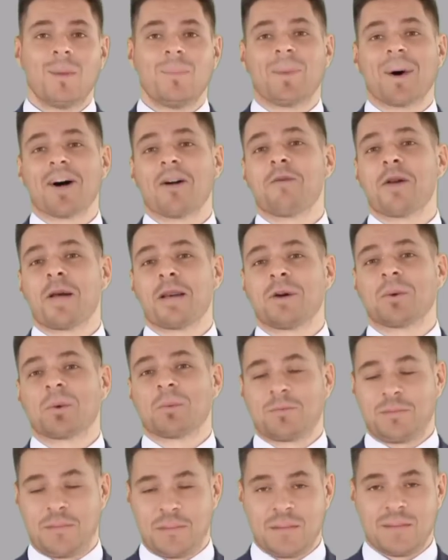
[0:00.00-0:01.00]

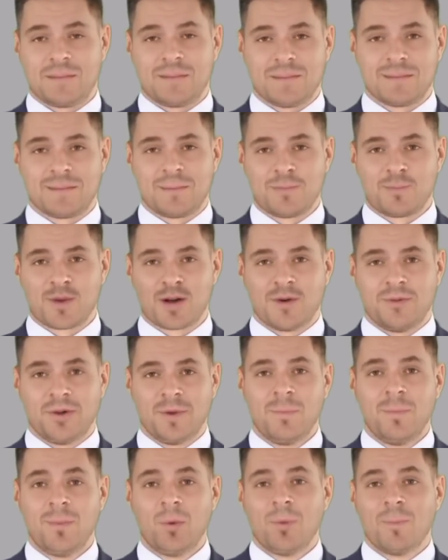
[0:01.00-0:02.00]
वालेकुम
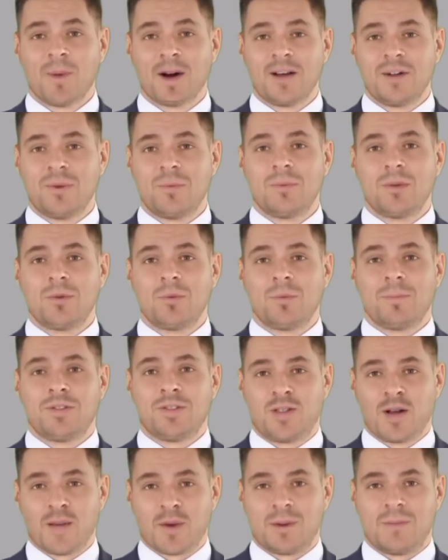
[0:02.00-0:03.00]
वेलकम टू माय यूट्यूब
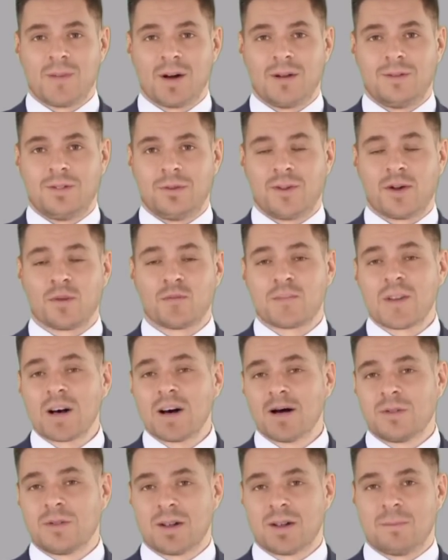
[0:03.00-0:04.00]
चैनल नाजरीन
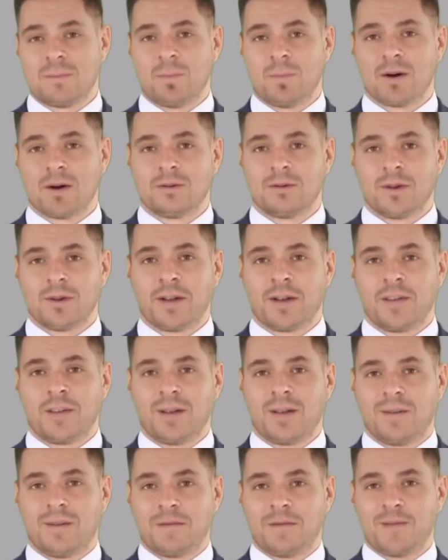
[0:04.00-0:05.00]
आज हम बात
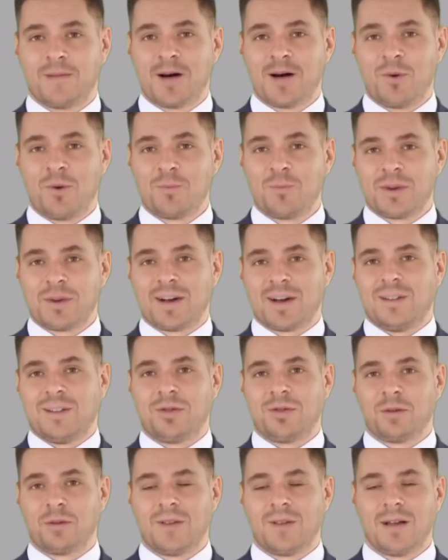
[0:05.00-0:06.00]
करेंगे एलोवेरा
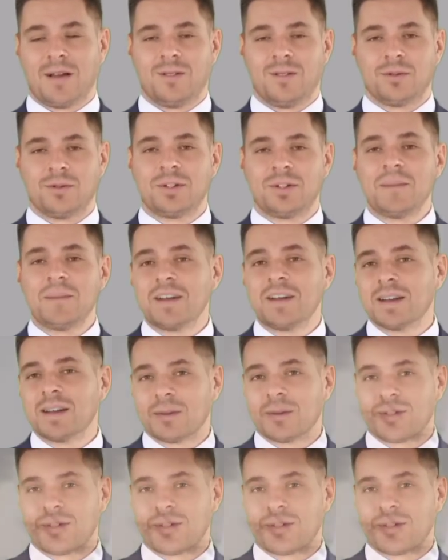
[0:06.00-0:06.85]
जेल कैसे चेहरे की